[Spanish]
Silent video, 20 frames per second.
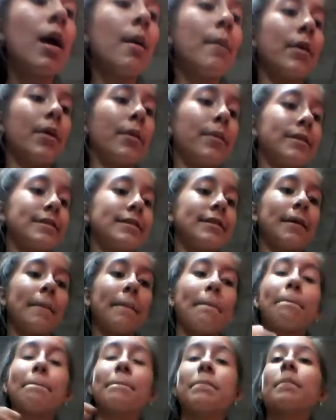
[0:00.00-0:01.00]
Bueno, pues
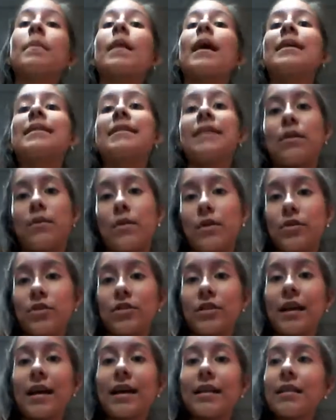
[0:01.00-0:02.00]
si cuando
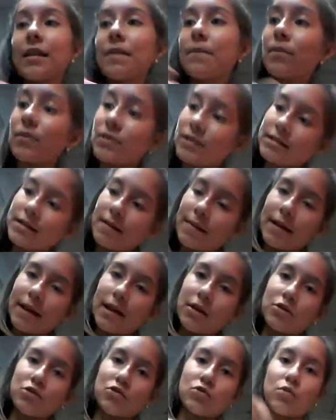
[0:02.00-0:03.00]
tenga tiempo ya saben
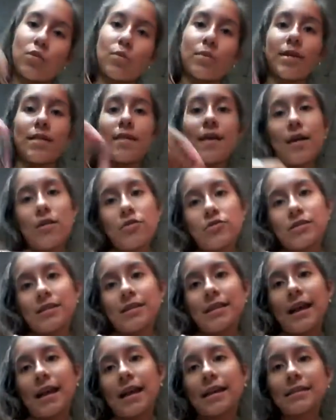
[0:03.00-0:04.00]
que yo subo videos.
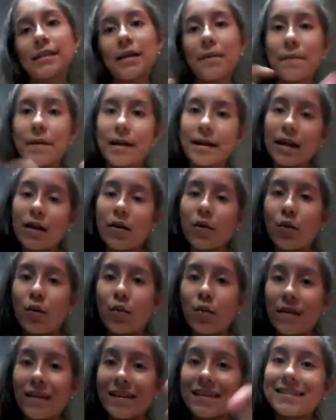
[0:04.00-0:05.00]
Y acá está María
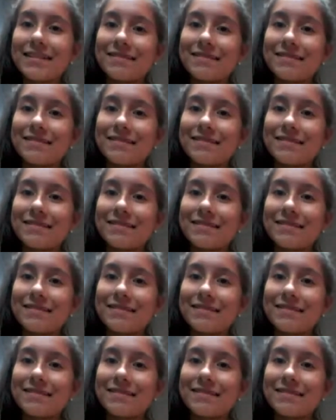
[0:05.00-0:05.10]
Logurdes.